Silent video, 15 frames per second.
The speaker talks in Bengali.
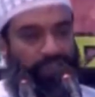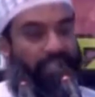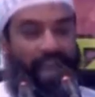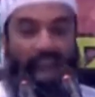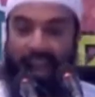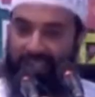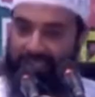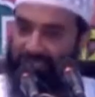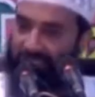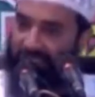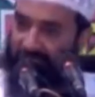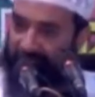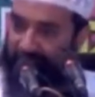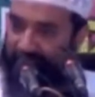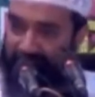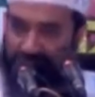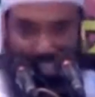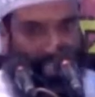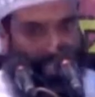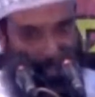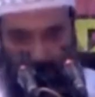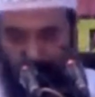নাচ গান
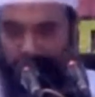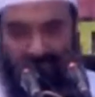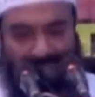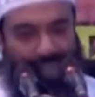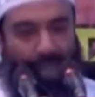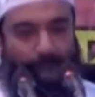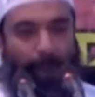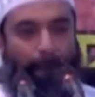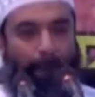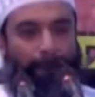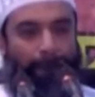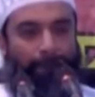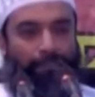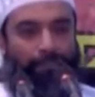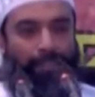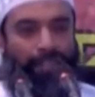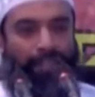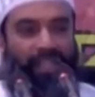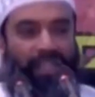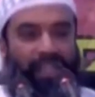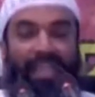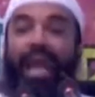ইত্যাদি করে তাই না
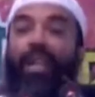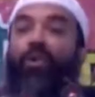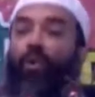কেন